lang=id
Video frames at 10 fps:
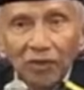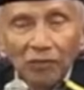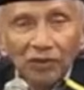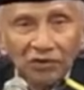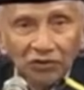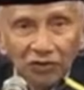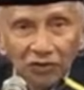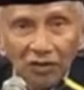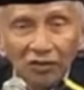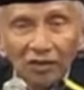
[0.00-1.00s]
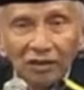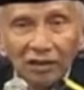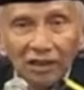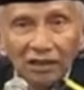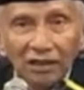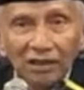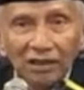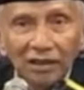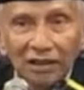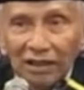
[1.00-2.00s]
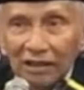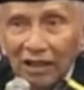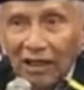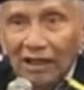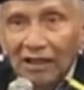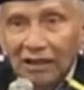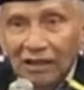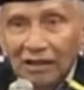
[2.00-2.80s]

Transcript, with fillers: Bob Nasution dan Kahiyang